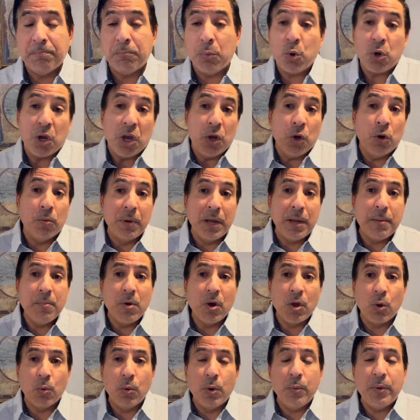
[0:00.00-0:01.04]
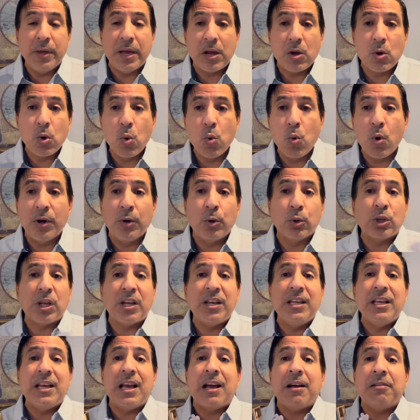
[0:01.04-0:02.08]
porque yo mismo yo vivía en Cuba, no
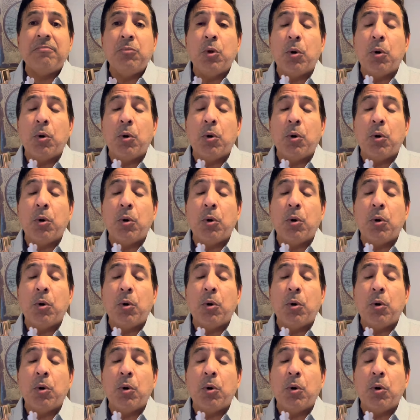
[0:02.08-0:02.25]
tenía,